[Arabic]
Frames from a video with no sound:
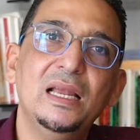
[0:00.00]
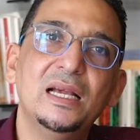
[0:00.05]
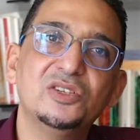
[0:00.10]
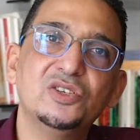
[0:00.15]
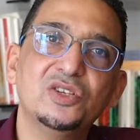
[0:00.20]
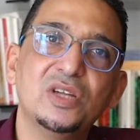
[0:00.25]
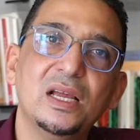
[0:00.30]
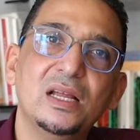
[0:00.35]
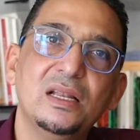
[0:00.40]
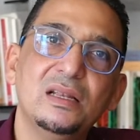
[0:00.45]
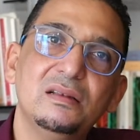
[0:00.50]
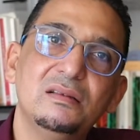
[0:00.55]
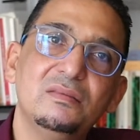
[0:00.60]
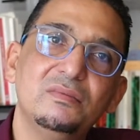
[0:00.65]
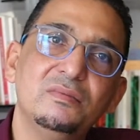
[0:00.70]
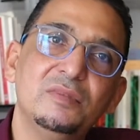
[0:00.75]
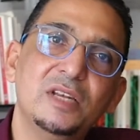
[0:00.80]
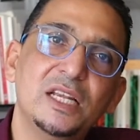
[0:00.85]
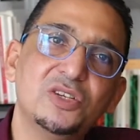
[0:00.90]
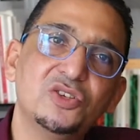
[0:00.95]
اشكال
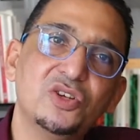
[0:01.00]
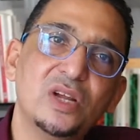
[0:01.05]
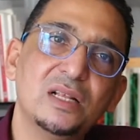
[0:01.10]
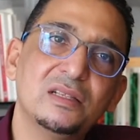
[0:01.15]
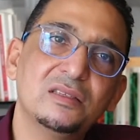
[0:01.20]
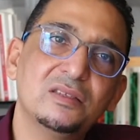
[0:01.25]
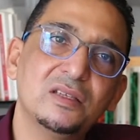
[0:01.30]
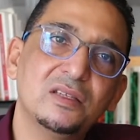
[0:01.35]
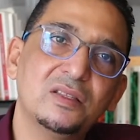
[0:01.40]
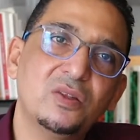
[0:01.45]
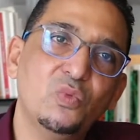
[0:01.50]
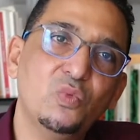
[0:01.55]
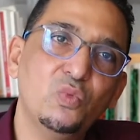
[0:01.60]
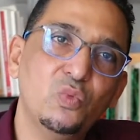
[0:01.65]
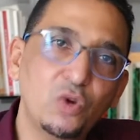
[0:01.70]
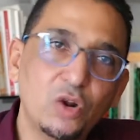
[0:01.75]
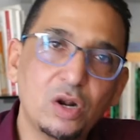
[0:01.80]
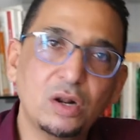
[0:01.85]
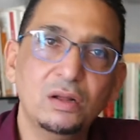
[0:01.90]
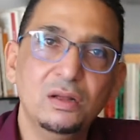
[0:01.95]
من اشكال
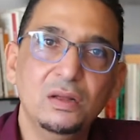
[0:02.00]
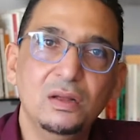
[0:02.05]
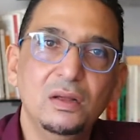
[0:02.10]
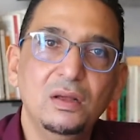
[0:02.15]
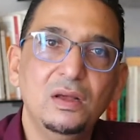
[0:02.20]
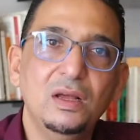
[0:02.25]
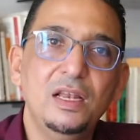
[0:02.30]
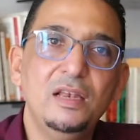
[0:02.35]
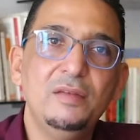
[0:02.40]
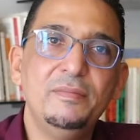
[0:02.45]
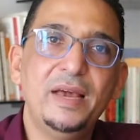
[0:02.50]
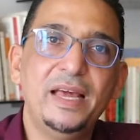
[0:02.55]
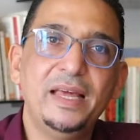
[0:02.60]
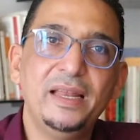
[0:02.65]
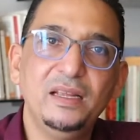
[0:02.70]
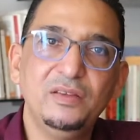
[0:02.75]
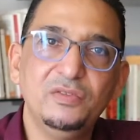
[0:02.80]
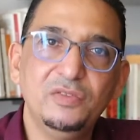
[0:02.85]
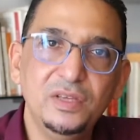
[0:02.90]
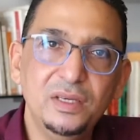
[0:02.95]
التطور
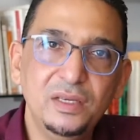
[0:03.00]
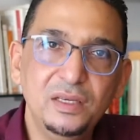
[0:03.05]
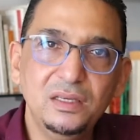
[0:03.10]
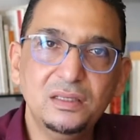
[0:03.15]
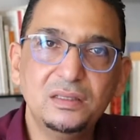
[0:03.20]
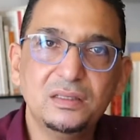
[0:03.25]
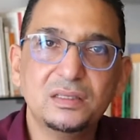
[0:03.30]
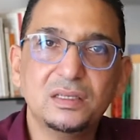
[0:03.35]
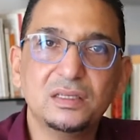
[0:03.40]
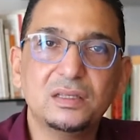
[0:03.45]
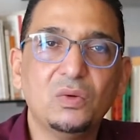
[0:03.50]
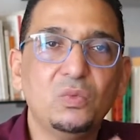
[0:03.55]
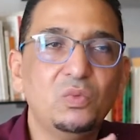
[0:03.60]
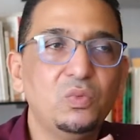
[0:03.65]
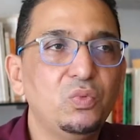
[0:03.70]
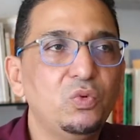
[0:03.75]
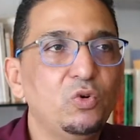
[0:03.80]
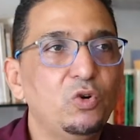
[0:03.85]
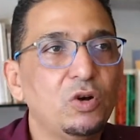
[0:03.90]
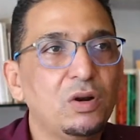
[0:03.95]
المعرفي
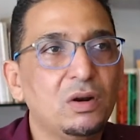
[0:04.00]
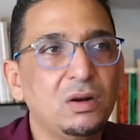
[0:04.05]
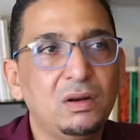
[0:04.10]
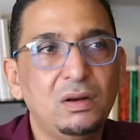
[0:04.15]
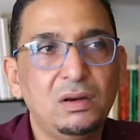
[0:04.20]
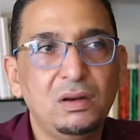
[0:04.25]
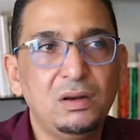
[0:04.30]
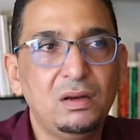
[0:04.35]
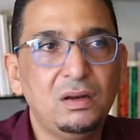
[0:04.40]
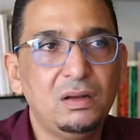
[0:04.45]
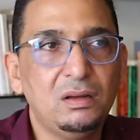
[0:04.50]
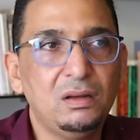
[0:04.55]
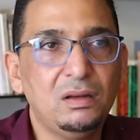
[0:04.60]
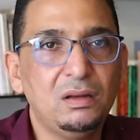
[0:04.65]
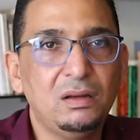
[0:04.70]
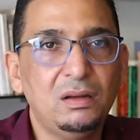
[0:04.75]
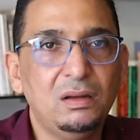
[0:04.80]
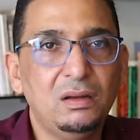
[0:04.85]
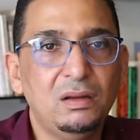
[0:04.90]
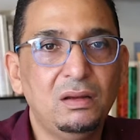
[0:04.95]
تطور
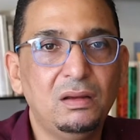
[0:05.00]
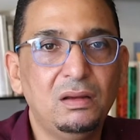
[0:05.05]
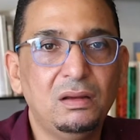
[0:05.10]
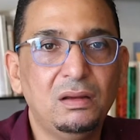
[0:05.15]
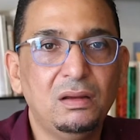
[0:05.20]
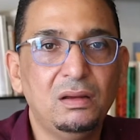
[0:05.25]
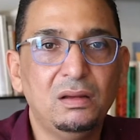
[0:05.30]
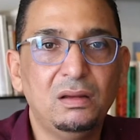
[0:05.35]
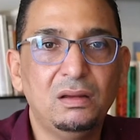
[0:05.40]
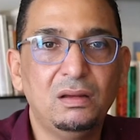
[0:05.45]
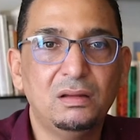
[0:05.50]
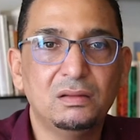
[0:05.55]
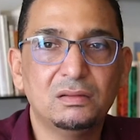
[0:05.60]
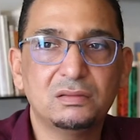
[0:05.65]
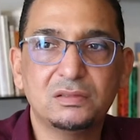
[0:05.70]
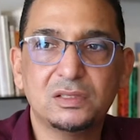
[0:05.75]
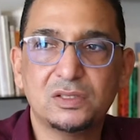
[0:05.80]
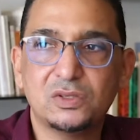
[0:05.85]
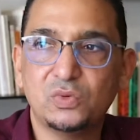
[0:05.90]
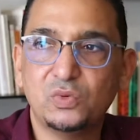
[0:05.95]

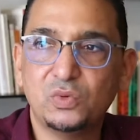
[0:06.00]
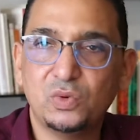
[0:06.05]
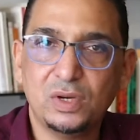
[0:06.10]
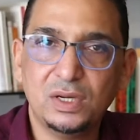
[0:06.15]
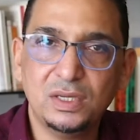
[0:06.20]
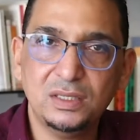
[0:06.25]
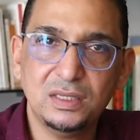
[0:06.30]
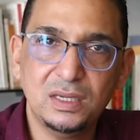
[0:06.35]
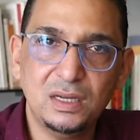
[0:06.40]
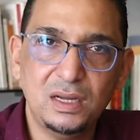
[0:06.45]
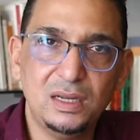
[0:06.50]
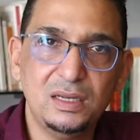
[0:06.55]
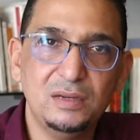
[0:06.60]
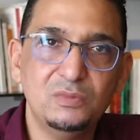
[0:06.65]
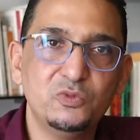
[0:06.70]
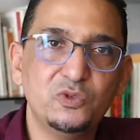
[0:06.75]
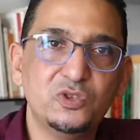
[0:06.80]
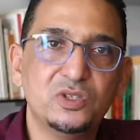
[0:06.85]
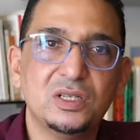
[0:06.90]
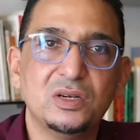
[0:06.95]
التطور حتى على
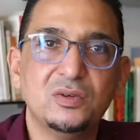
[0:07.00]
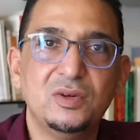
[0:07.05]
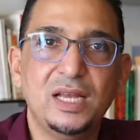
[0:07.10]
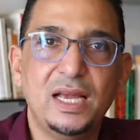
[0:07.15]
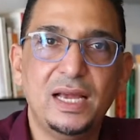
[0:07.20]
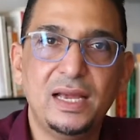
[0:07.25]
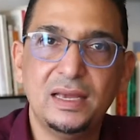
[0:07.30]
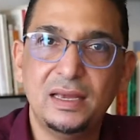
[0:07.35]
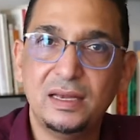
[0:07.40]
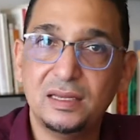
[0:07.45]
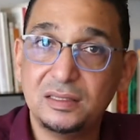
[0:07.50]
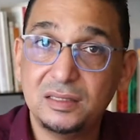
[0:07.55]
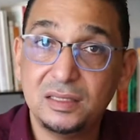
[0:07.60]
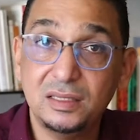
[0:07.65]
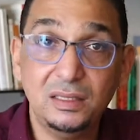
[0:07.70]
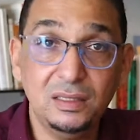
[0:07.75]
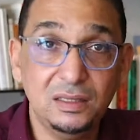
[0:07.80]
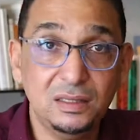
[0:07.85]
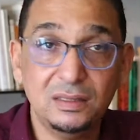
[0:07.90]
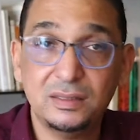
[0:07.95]
المستوى
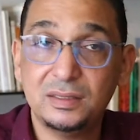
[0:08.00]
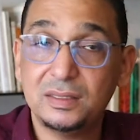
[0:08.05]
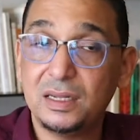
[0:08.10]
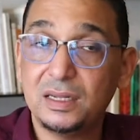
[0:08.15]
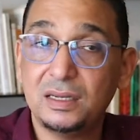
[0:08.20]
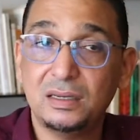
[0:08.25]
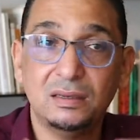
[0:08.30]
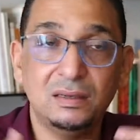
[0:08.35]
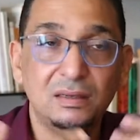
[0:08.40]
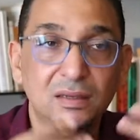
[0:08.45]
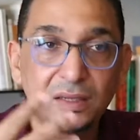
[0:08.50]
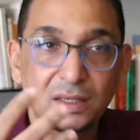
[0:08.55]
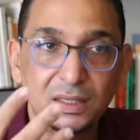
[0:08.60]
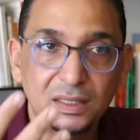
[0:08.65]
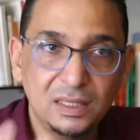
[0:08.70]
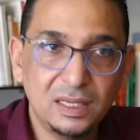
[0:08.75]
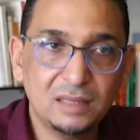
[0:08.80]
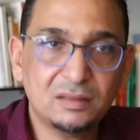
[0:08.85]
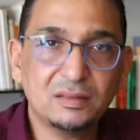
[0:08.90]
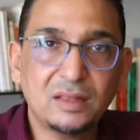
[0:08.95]
الحياتي الانسان
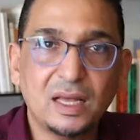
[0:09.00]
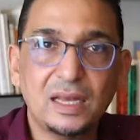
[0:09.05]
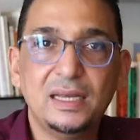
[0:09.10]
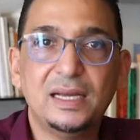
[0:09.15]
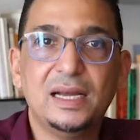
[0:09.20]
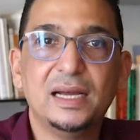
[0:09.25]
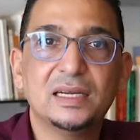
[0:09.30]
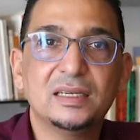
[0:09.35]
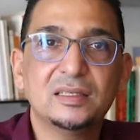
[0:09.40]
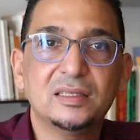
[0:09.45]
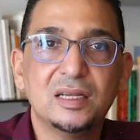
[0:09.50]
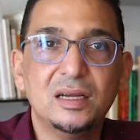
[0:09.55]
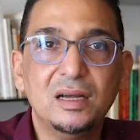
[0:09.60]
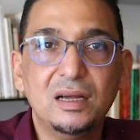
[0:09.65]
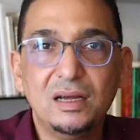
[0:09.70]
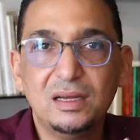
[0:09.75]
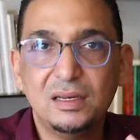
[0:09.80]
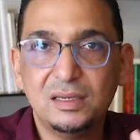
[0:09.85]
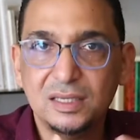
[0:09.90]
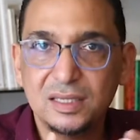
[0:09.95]
يطلع
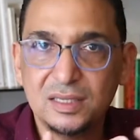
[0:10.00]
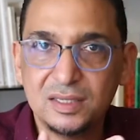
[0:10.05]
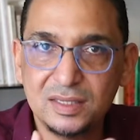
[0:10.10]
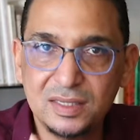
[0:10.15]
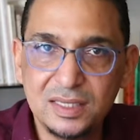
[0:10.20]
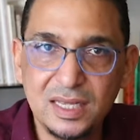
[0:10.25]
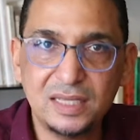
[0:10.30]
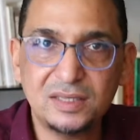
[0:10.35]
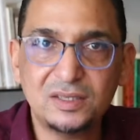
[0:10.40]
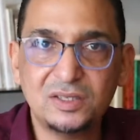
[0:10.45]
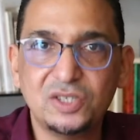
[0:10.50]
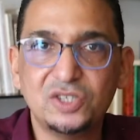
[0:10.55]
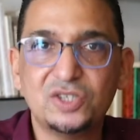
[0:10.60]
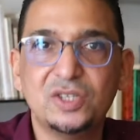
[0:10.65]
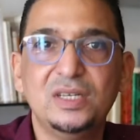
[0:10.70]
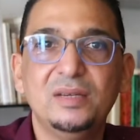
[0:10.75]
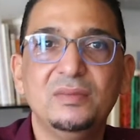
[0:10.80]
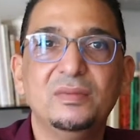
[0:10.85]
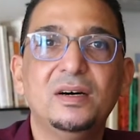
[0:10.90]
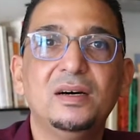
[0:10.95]
اكثر يزداد
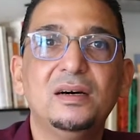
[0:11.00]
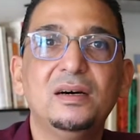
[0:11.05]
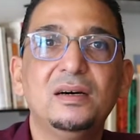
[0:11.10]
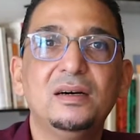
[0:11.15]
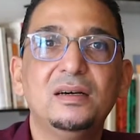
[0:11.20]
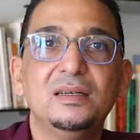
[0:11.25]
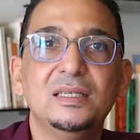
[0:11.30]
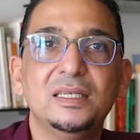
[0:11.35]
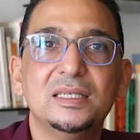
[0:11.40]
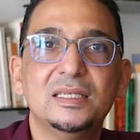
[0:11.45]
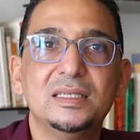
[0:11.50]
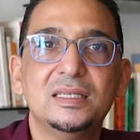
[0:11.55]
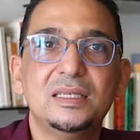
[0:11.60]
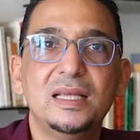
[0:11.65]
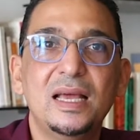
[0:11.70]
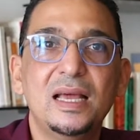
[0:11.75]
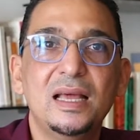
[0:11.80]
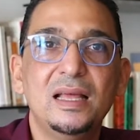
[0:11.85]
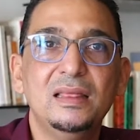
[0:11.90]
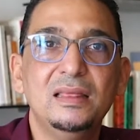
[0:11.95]
تجربه
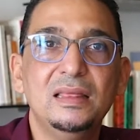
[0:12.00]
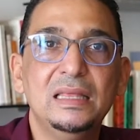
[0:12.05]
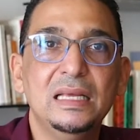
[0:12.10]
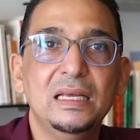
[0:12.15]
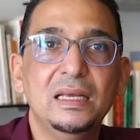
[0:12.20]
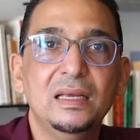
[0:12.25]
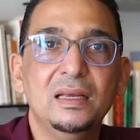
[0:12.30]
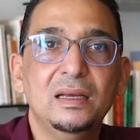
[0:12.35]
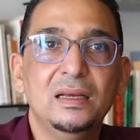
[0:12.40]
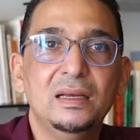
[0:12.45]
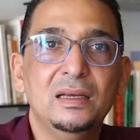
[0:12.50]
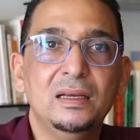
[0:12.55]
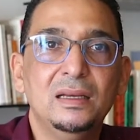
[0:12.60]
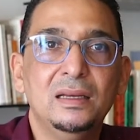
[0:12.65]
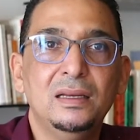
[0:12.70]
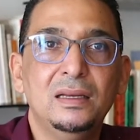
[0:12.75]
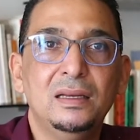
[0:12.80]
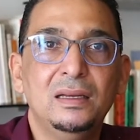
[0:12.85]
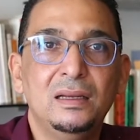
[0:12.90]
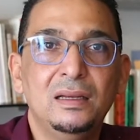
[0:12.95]
يزداد
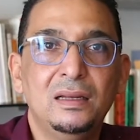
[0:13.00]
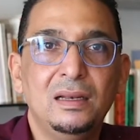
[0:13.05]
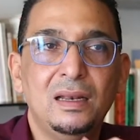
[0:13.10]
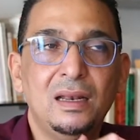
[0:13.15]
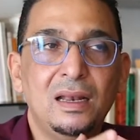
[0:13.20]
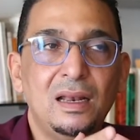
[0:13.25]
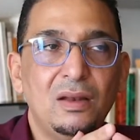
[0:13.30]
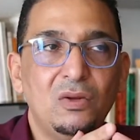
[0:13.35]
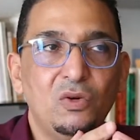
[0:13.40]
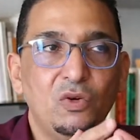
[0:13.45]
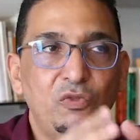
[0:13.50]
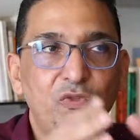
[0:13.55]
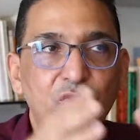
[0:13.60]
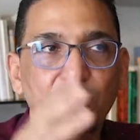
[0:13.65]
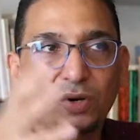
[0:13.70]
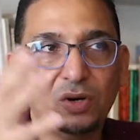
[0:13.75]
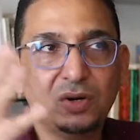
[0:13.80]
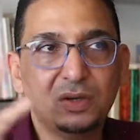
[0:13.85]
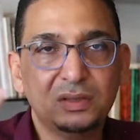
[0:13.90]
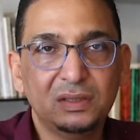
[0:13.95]
آه،
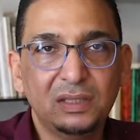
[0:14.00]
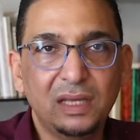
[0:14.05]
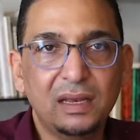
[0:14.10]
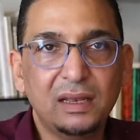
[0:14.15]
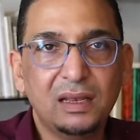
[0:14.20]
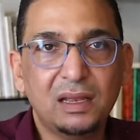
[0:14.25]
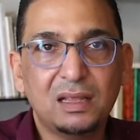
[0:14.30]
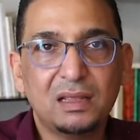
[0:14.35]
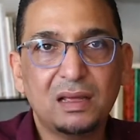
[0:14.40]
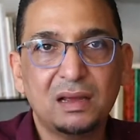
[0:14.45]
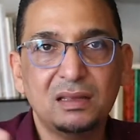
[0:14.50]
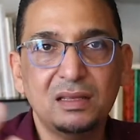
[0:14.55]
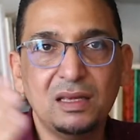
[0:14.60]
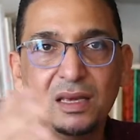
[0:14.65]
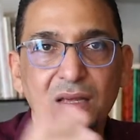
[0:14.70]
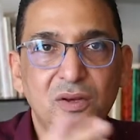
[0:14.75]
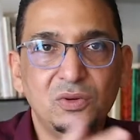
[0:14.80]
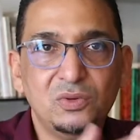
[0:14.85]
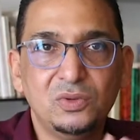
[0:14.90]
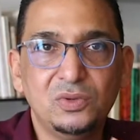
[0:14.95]
الافق ديال النظر
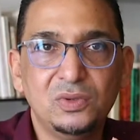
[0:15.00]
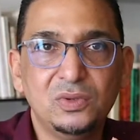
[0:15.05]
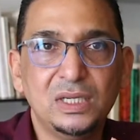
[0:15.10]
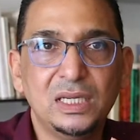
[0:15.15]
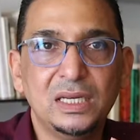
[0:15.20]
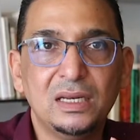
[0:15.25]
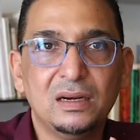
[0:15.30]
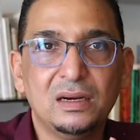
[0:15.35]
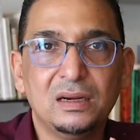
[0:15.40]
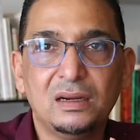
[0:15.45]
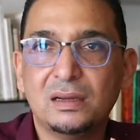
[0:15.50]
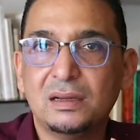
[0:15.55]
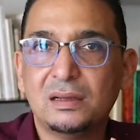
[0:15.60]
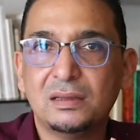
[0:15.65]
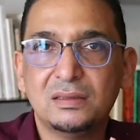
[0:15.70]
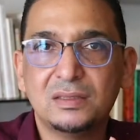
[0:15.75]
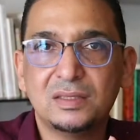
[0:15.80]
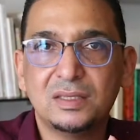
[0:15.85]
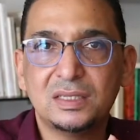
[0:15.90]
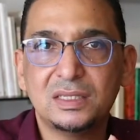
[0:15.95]
ديالو الى
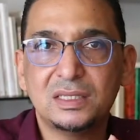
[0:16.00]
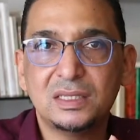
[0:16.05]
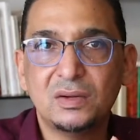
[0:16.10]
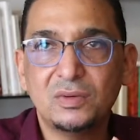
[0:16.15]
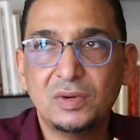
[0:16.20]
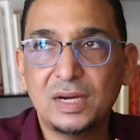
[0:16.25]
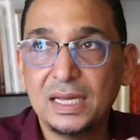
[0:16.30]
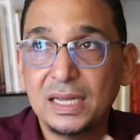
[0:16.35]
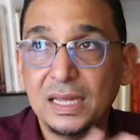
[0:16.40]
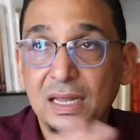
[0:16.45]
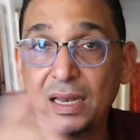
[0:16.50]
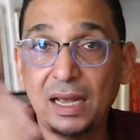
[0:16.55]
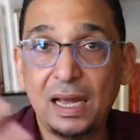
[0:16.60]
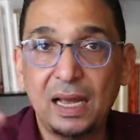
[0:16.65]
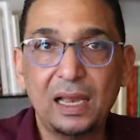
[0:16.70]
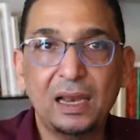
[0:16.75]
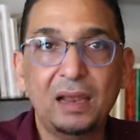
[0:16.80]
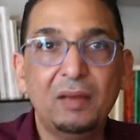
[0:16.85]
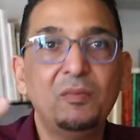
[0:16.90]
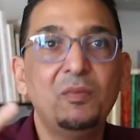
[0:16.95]
زوايا
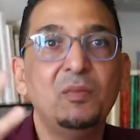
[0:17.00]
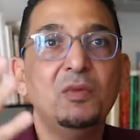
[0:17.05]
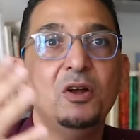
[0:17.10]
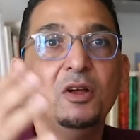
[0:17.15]
العالم